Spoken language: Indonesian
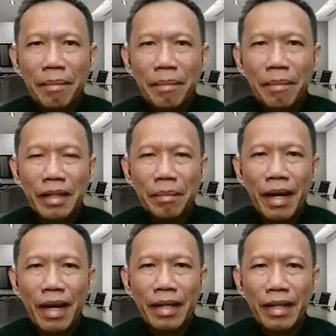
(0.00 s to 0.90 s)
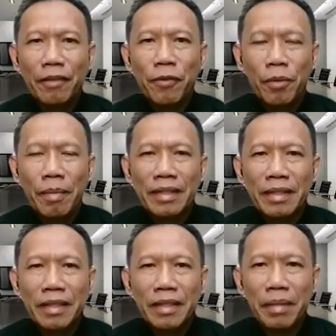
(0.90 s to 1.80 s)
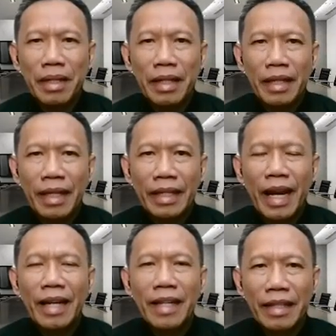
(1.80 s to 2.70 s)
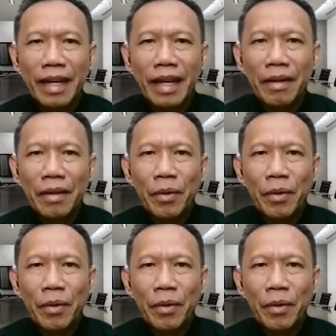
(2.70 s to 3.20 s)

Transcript: menerima informasi mengenai adanya